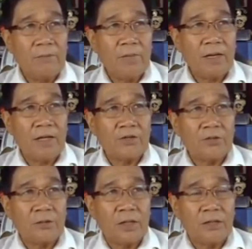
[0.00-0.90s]
ang
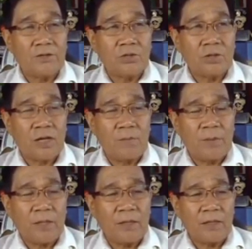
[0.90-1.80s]
mga ito ay
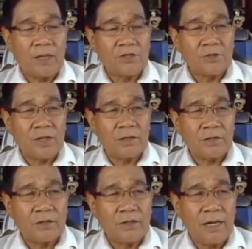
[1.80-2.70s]
geographically
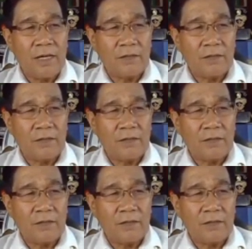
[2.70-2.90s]
isolated